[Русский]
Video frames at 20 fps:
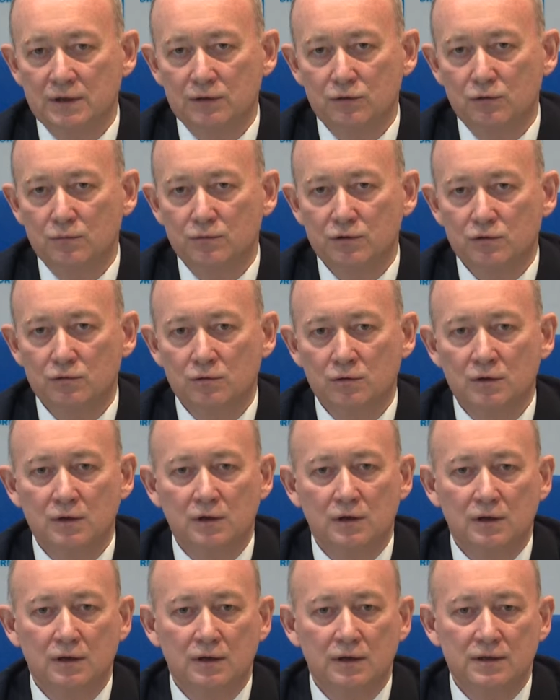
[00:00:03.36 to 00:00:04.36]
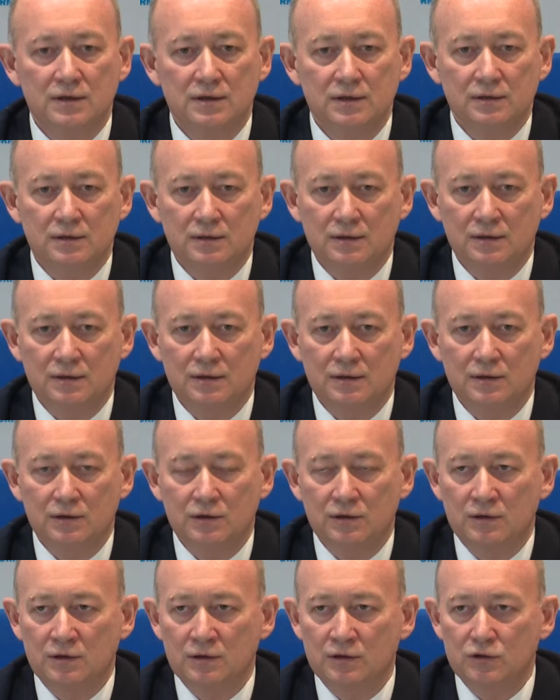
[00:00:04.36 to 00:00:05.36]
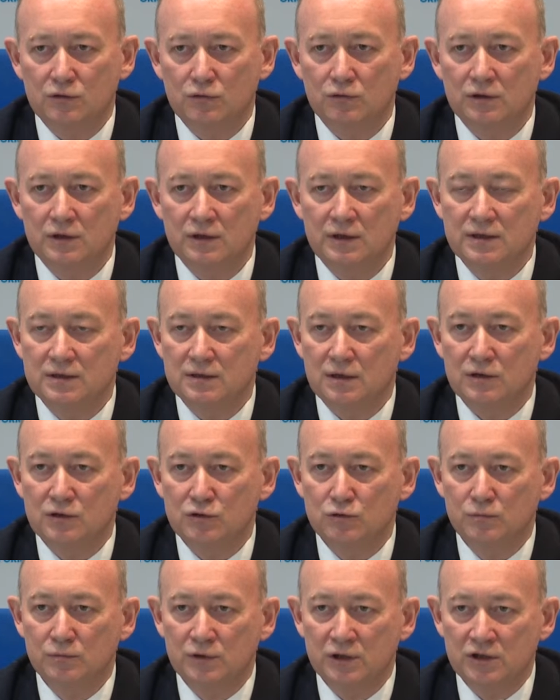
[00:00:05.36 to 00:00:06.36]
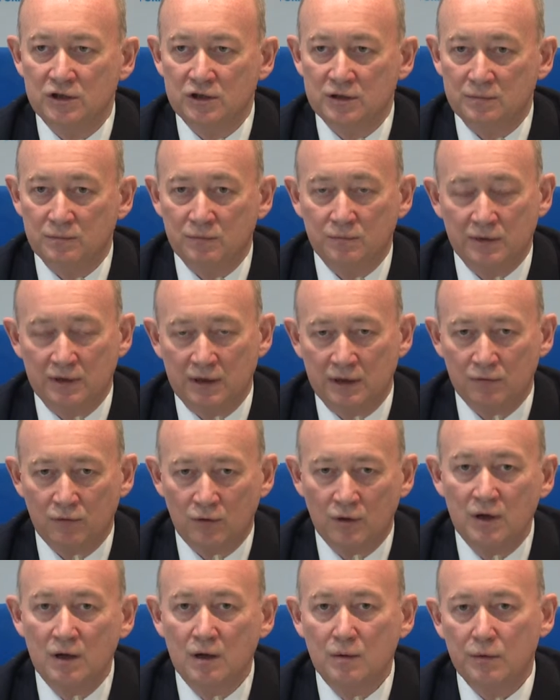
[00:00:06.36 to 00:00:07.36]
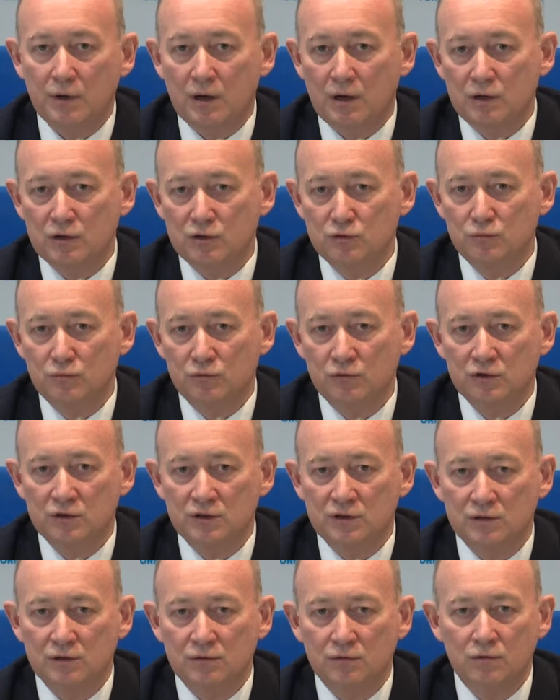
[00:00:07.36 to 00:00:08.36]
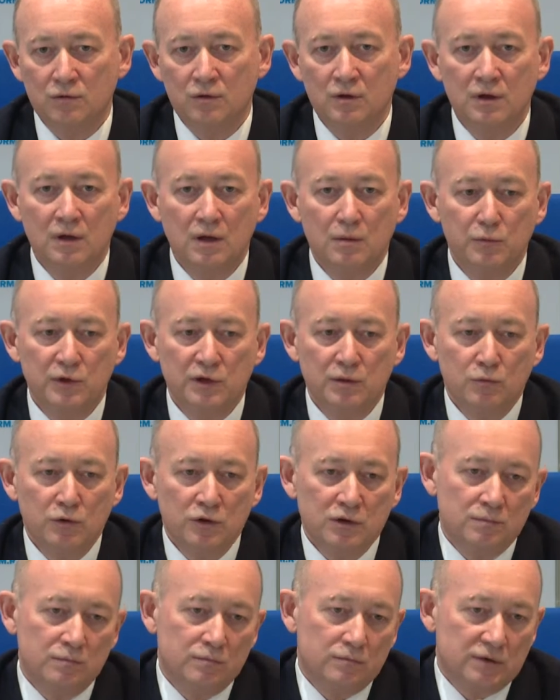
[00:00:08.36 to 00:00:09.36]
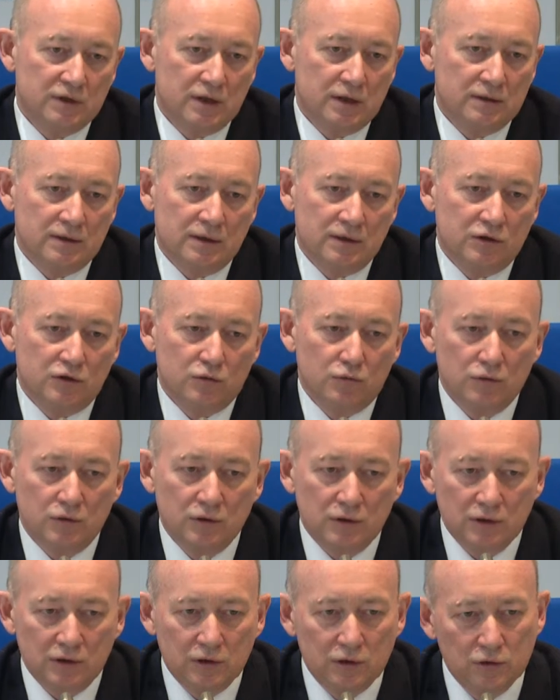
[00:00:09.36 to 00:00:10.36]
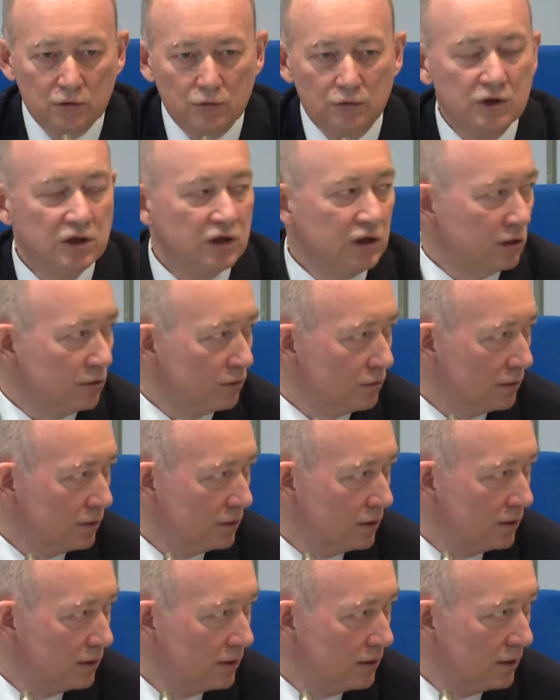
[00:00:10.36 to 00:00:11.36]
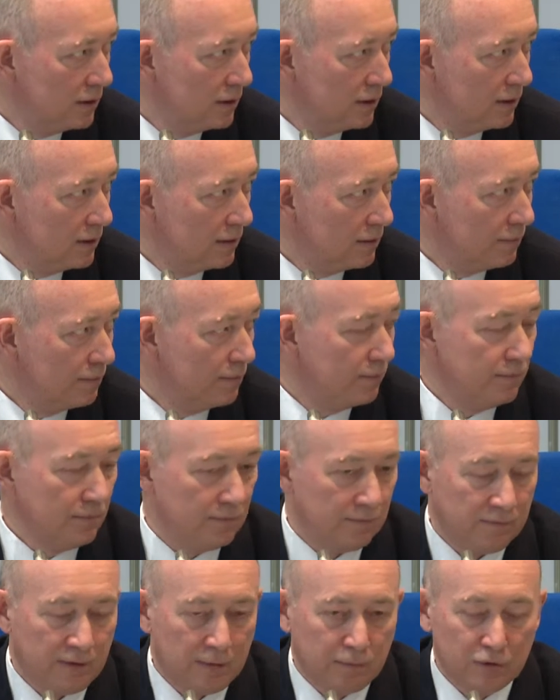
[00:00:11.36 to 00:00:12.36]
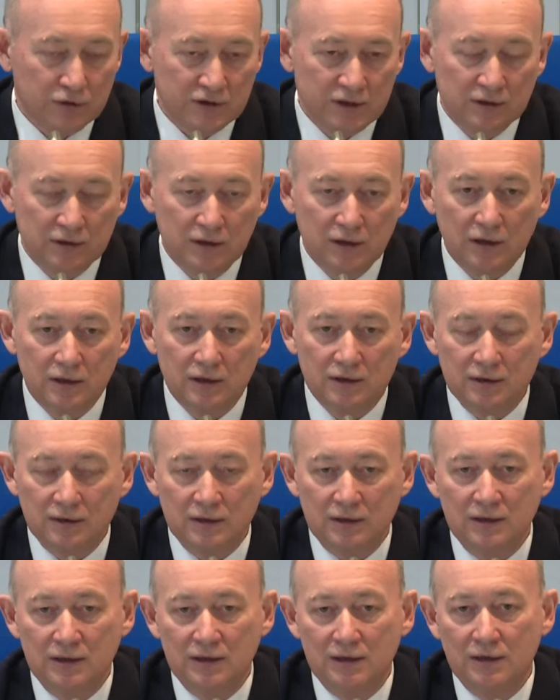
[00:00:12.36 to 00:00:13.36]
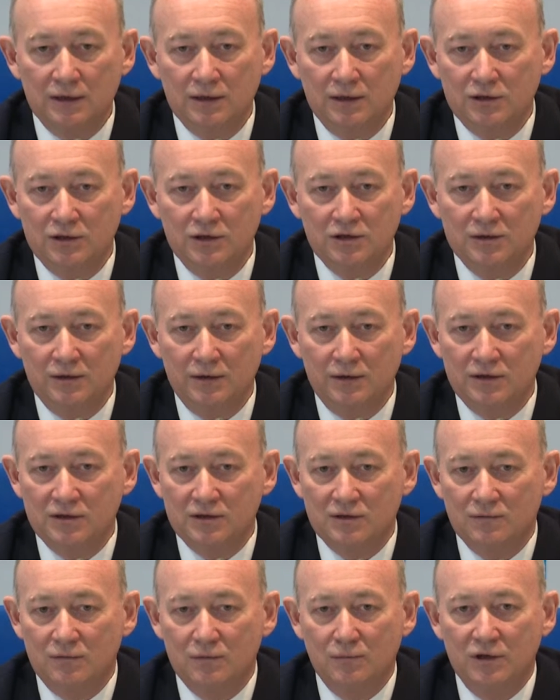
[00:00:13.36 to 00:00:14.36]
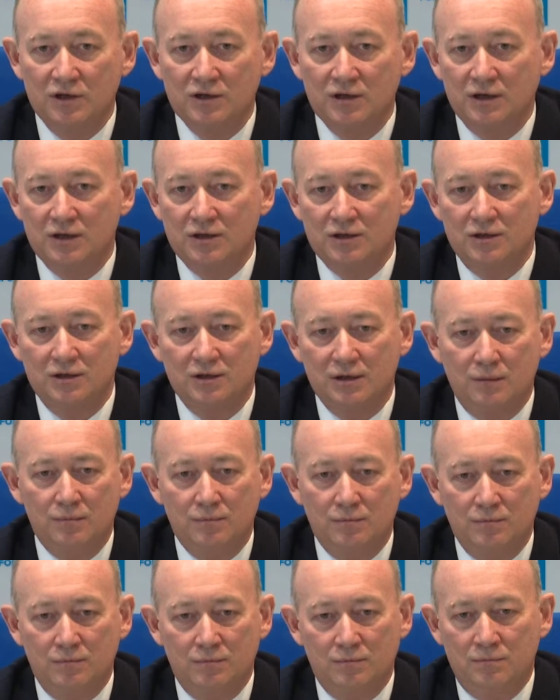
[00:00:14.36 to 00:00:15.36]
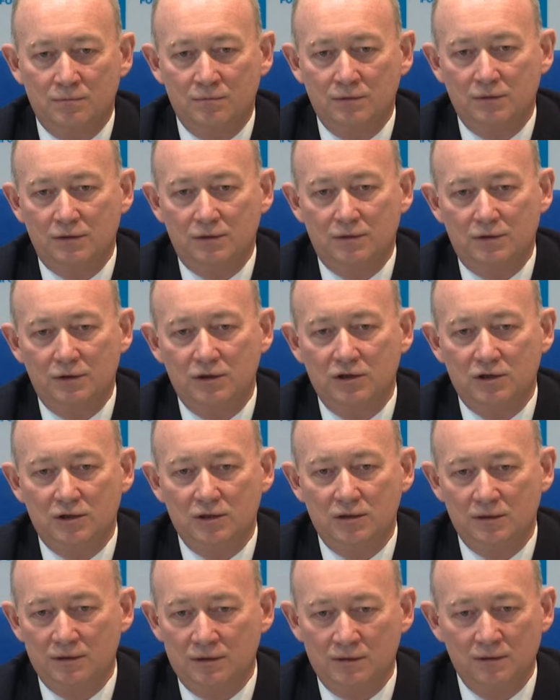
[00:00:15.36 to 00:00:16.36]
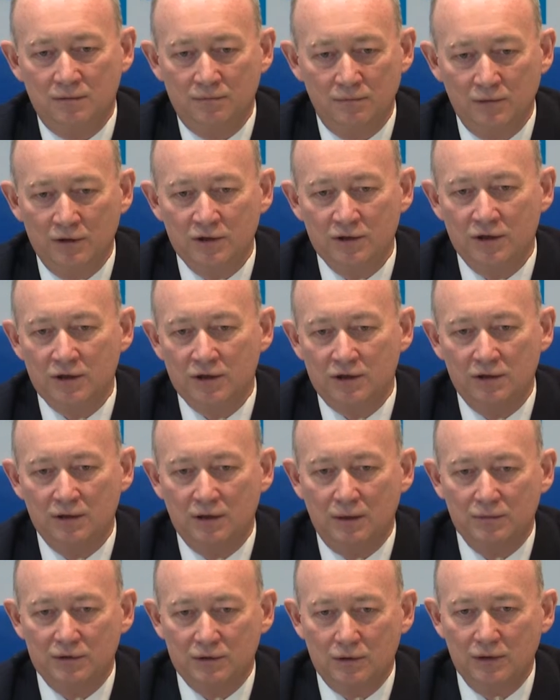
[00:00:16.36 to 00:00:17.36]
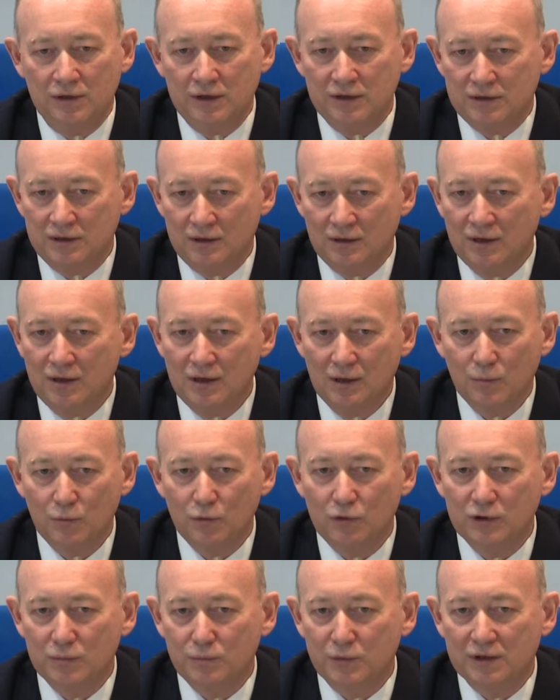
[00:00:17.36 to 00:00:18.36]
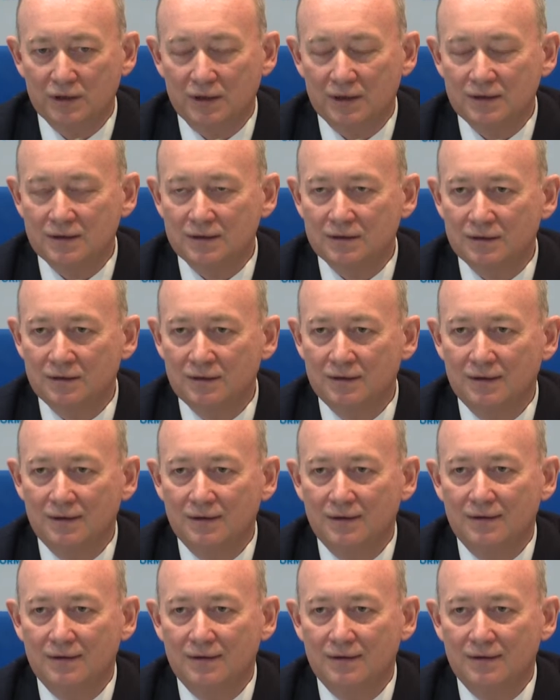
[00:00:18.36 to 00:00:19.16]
о том, что где-то э, что-то есть разумная жизнь, ну, я говорю про разумную жизнь, но мы не можем сказать, что ее нет. Вопрос открытый, и, конечно, человечество в ближайшие, там, тысяч, э, ближайшие там, столетия будет пытаться